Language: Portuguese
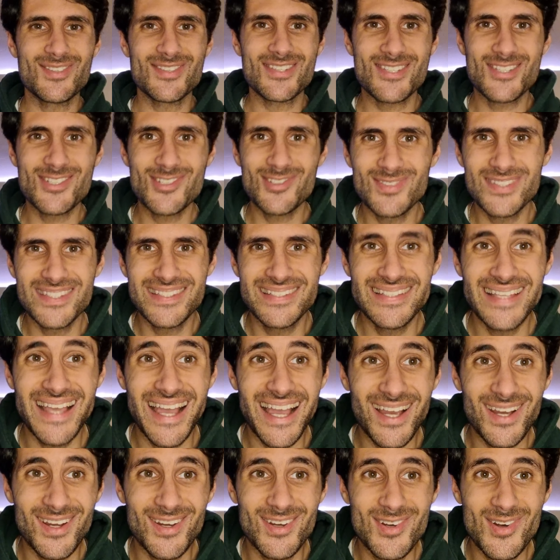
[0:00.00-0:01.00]
eu sou o
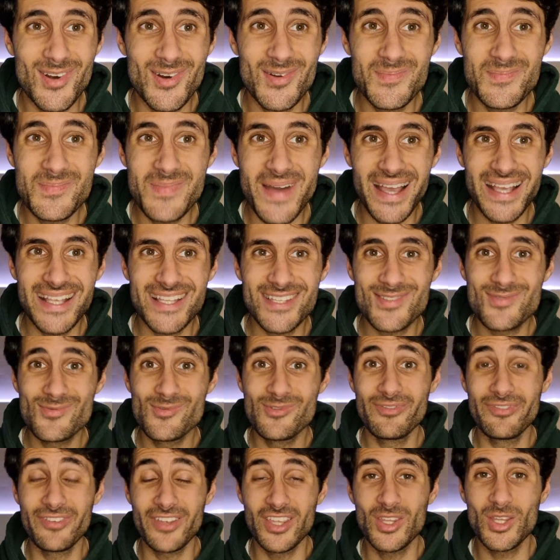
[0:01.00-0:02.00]
Tiago com mais
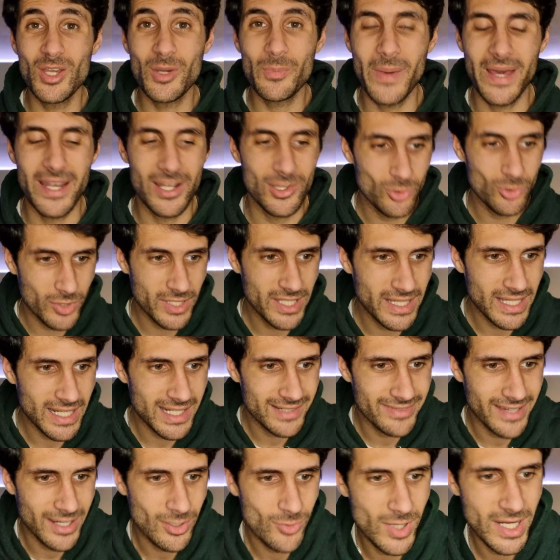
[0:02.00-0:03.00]
um vídeo. Repara, estou aqui a
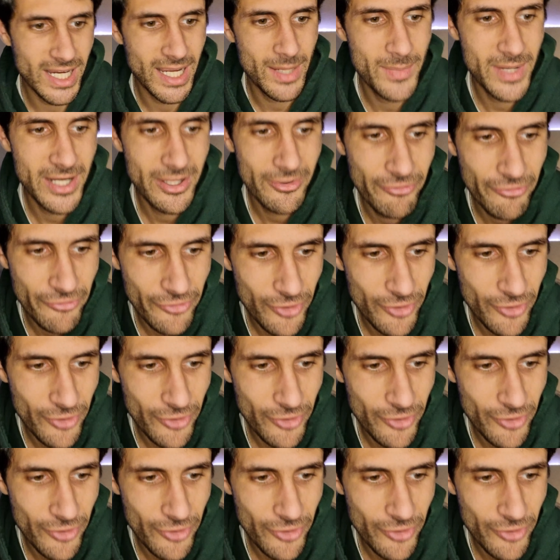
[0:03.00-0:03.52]
gravar com a câmera